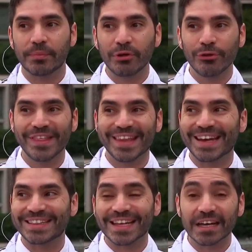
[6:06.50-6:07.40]
me puedo
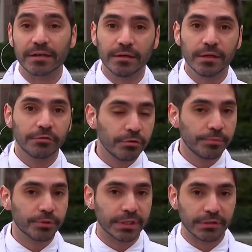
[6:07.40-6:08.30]
hidratar, eso es lo
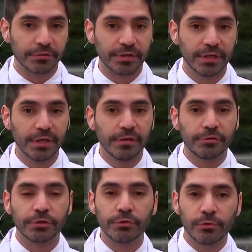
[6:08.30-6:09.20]
importante, o sea,
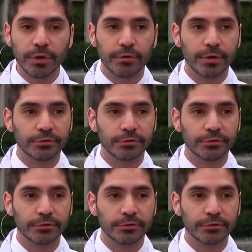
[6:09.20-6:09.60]
si yo tengo un cuadro